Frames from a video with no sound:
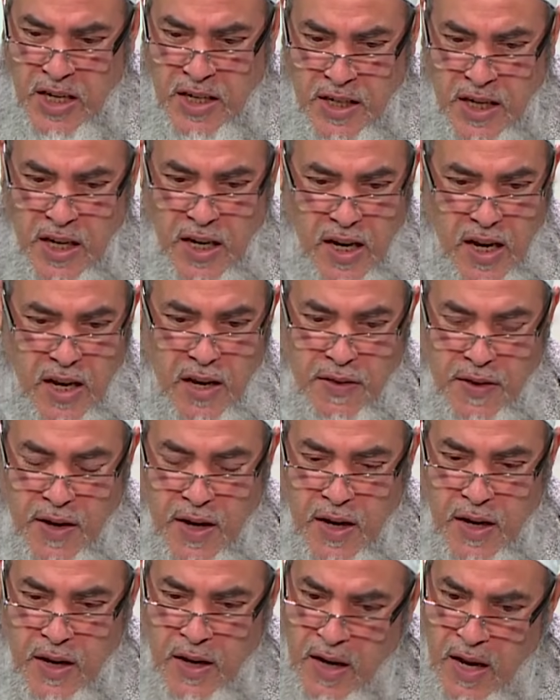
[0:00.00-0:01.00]
إلا إذا
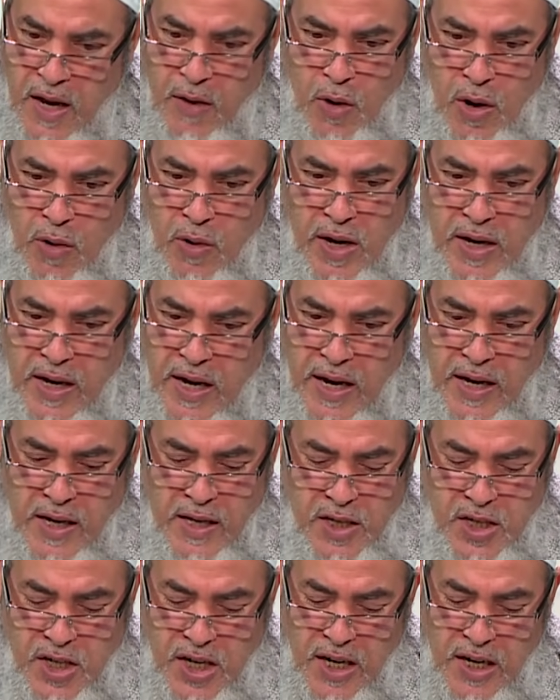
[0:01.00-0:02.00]
إلا ووقع
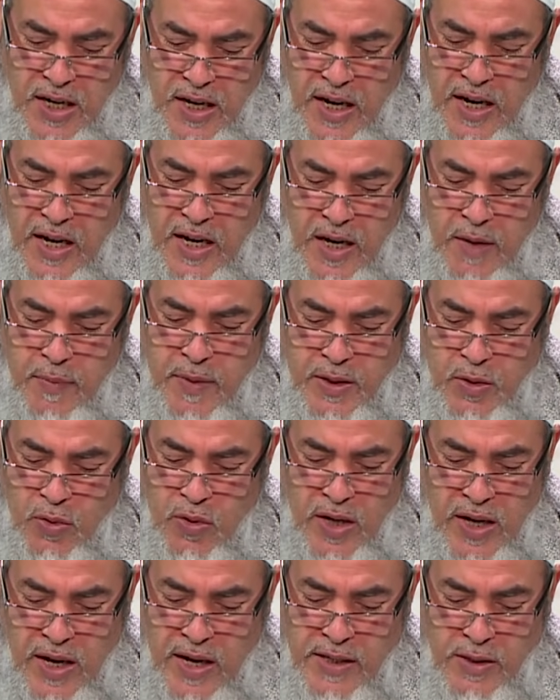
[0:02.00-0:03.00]
إن شاء الله علامة
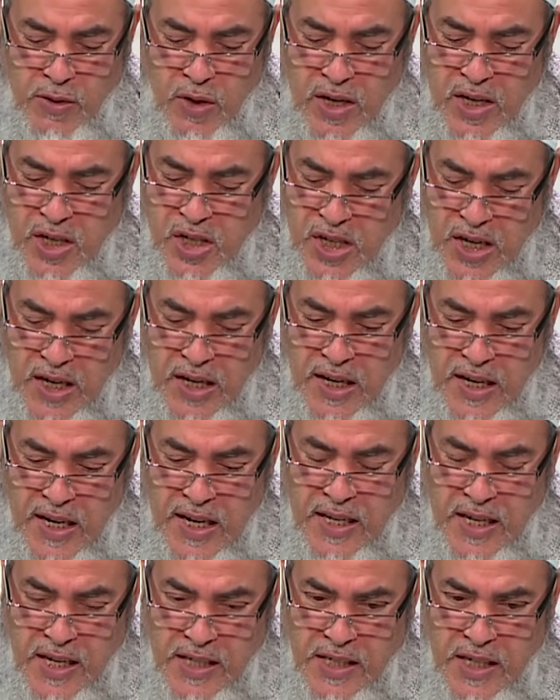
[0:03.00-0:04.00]
خير وإن شاء الله لا
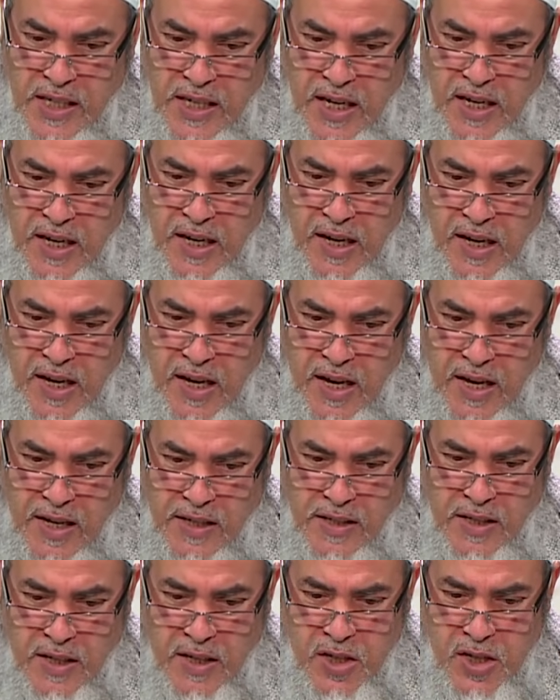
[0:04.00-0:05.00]
ترينا إلا
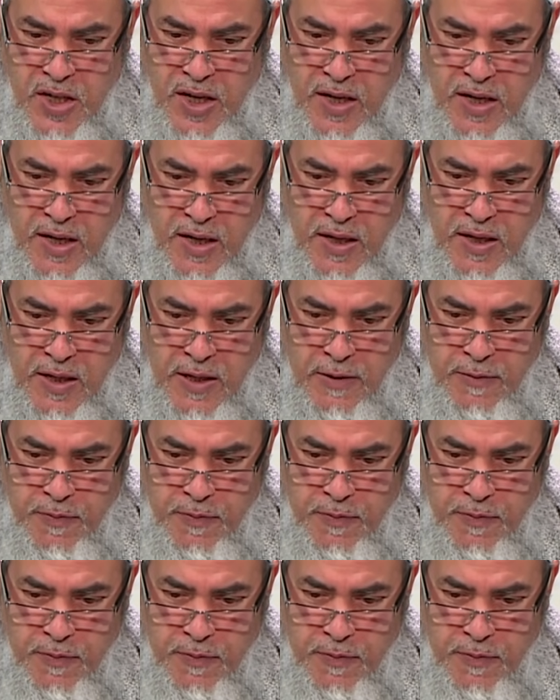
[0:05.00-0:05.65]
خيرا إن شاء الله